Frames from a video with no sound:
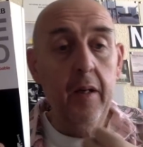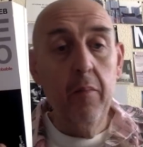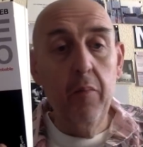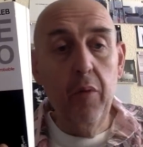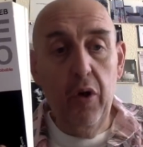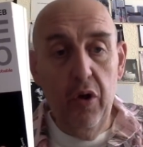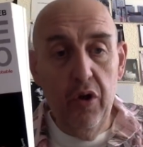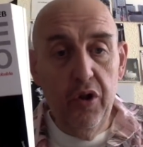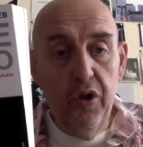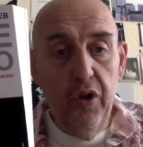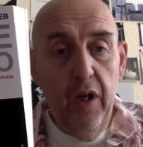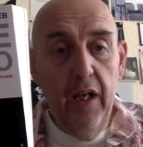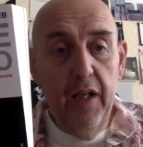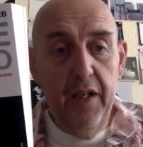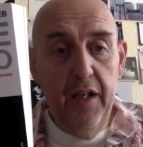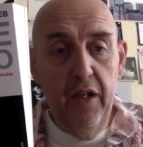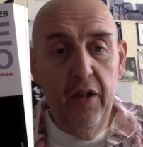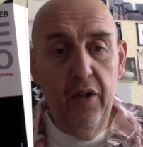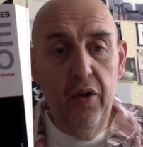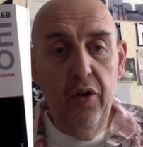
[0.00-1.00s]
Bueno, estoy
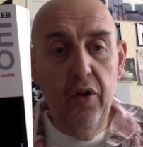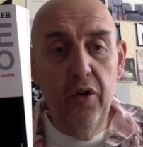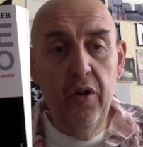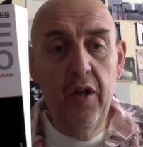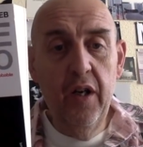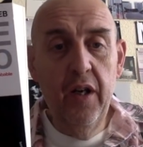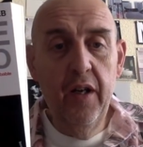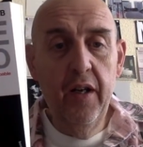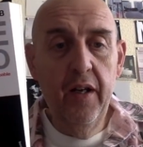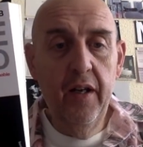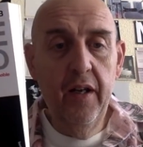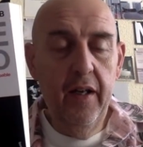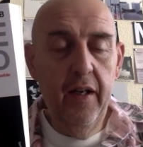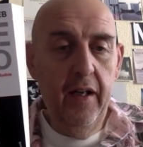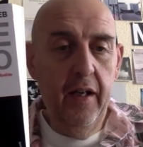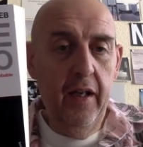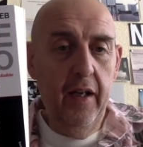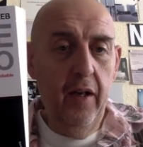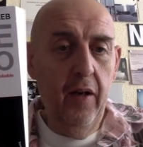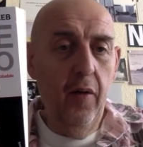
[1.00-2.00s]
leyendo
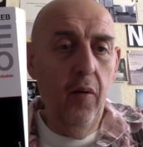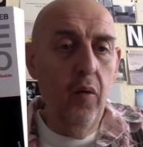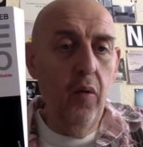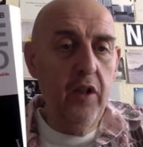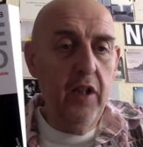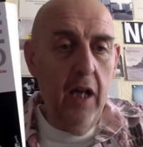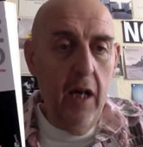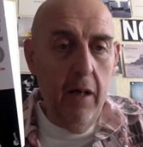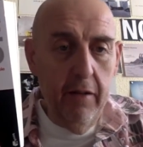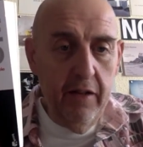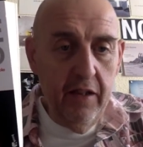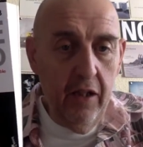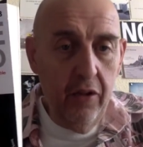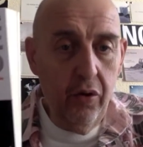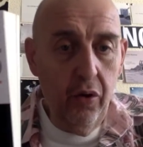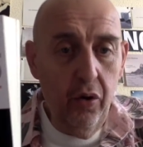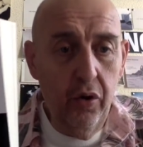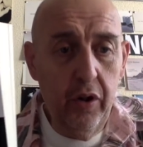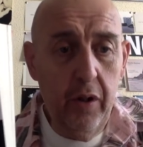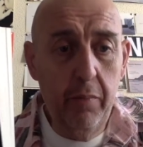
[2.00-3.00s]
eh, últimamente
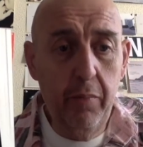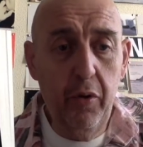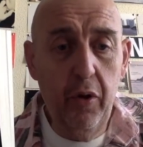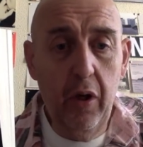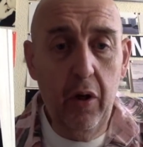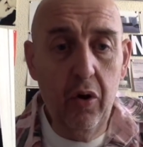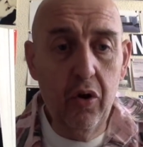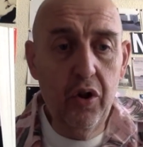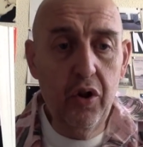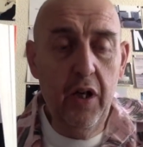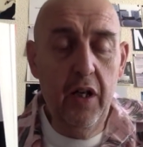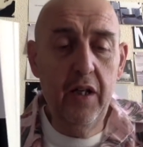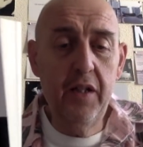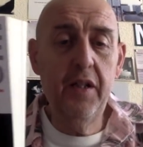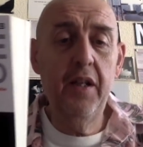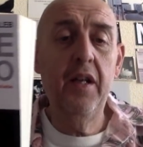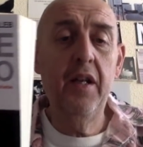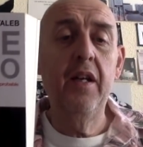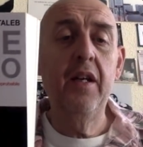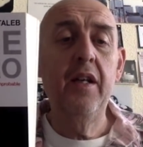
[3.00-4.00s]
todo tipo de
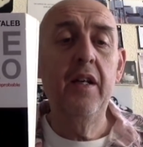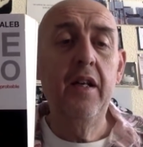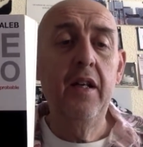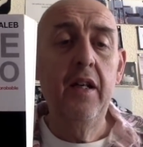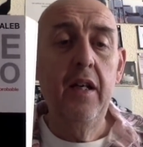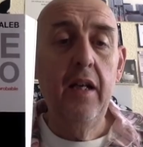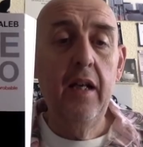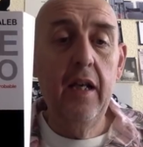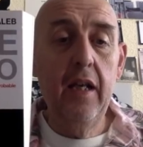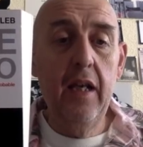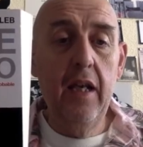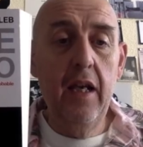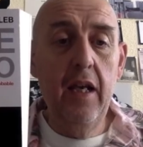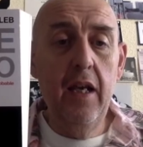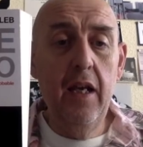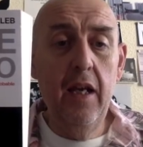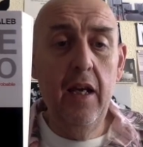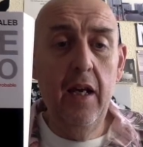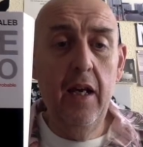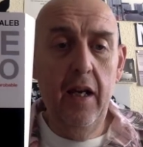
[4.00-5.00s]
cosas
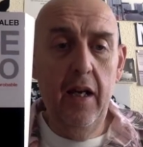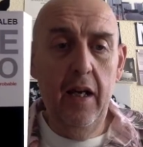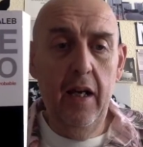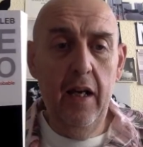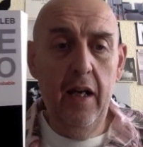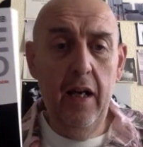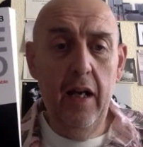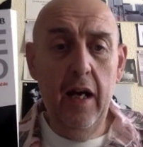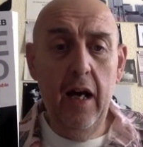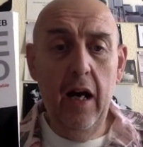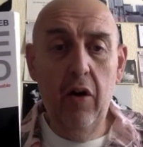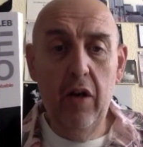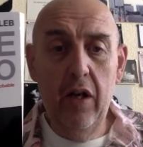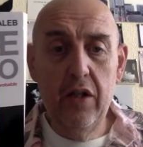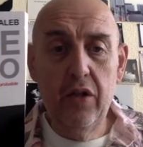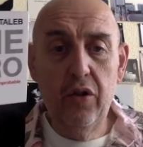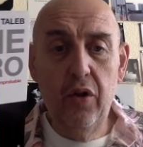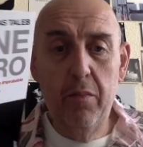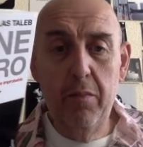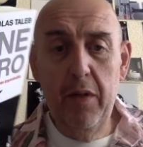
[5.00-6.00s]
y eh, ahora
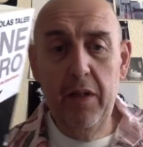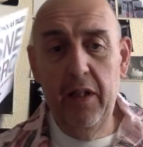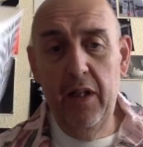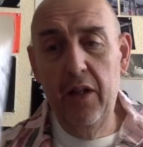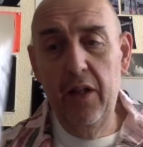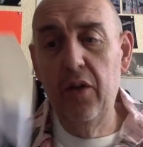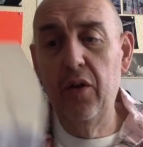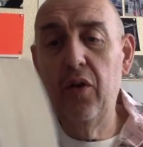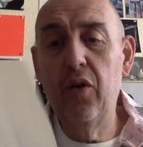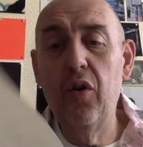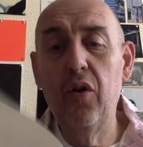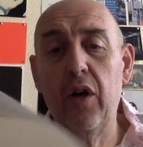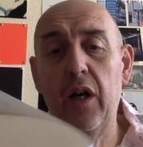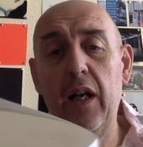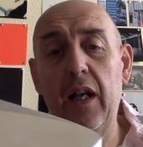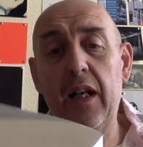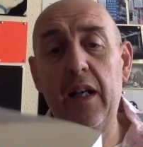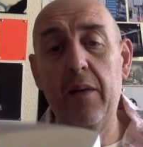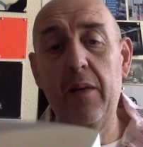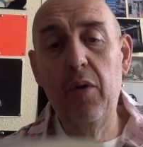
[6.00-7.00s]
estoy metido con
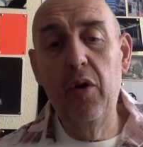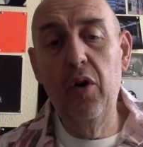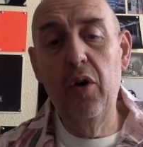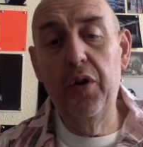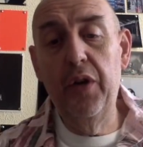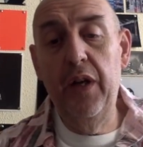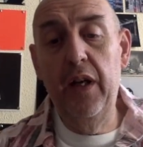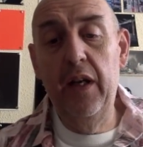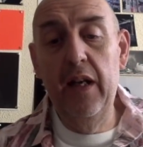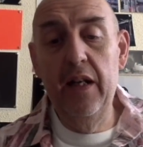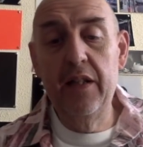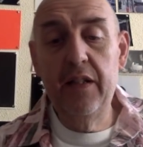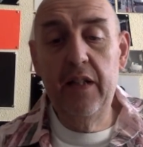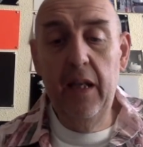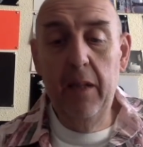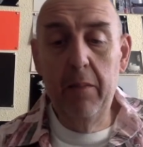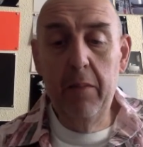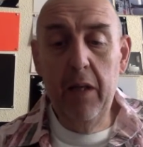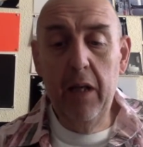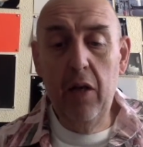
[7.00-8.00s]
el libro de
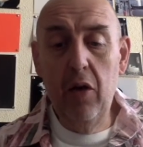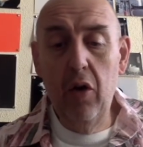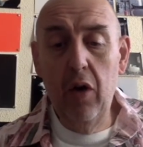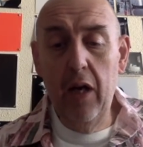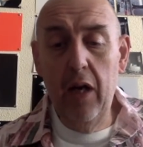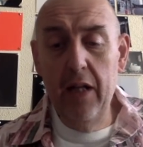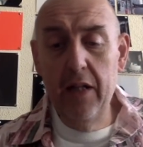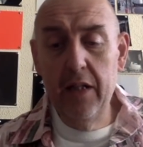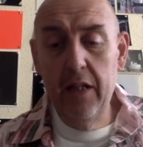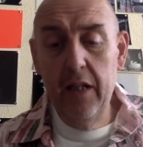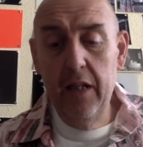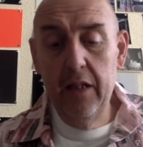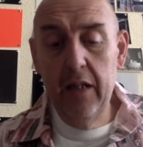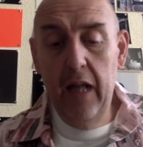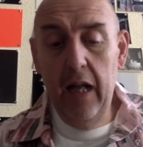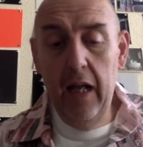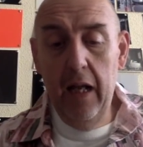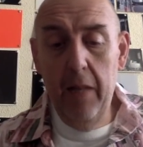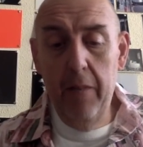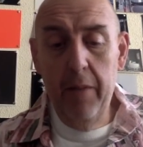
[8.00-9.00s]
Nassim Nicolás
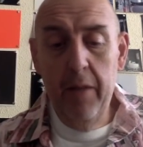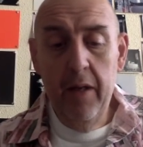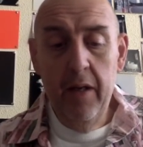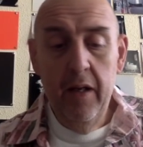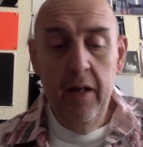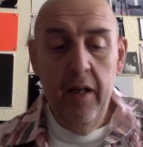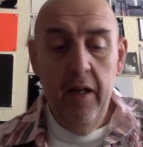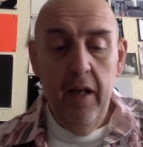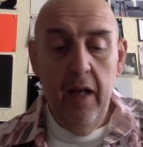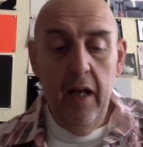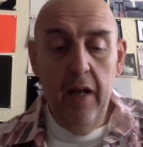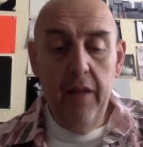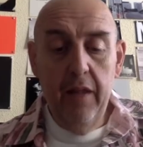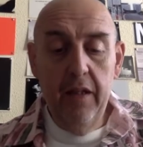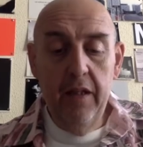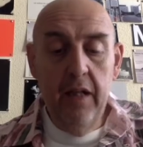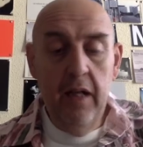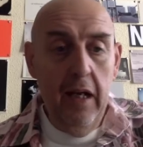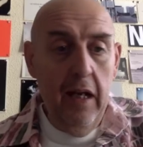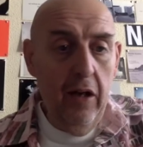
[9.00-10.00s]
Taleb, El
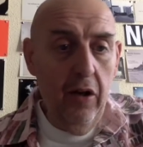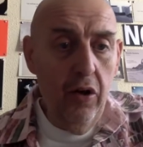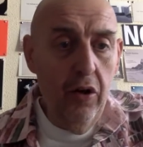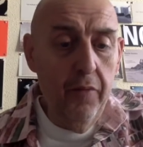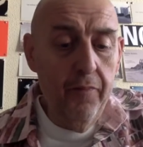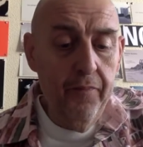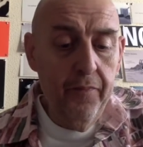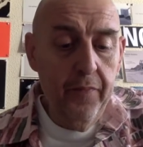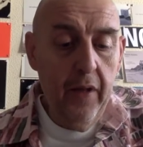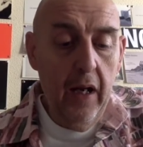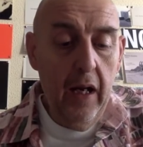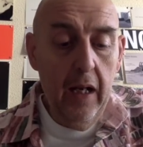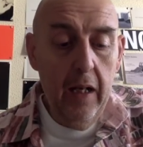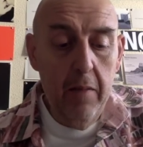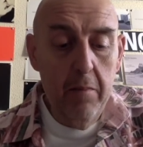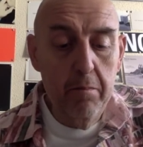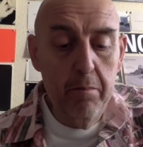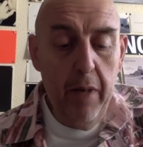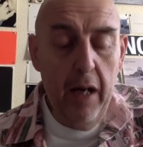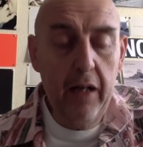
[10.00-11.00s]
cisne negro, el
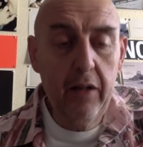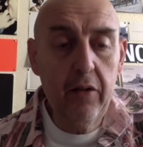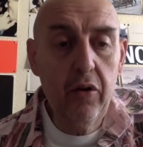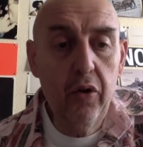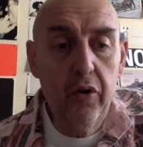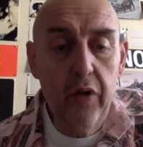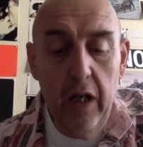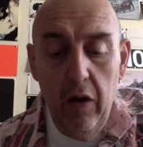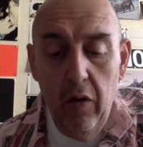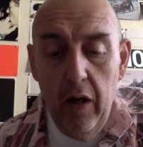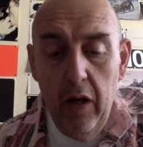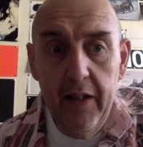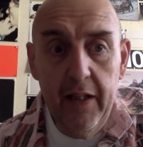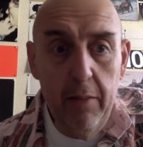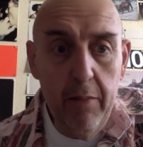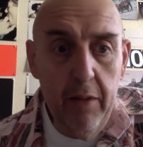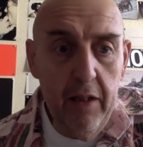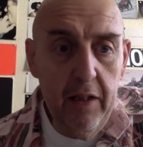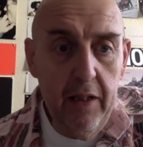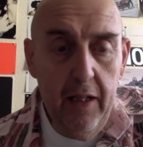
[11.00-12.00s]
impacto de lo
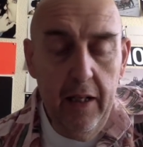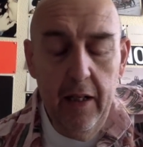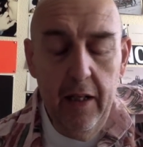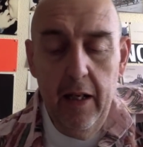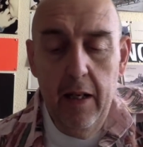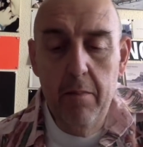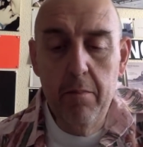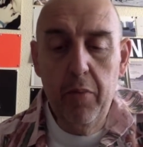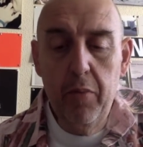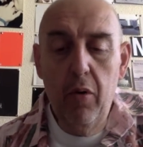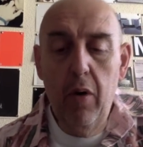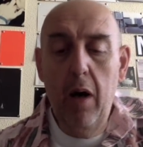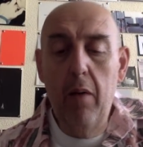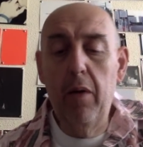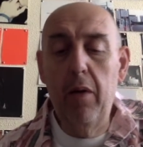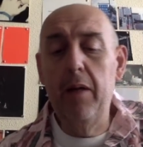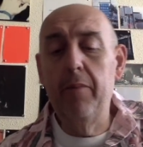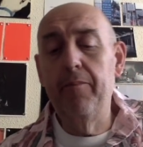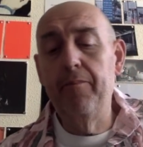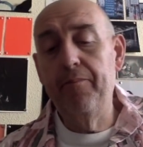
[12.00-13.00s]
altamente
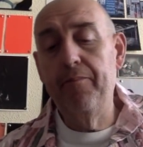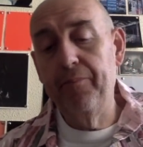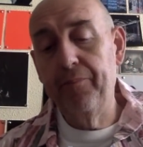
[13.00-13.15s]
improbable.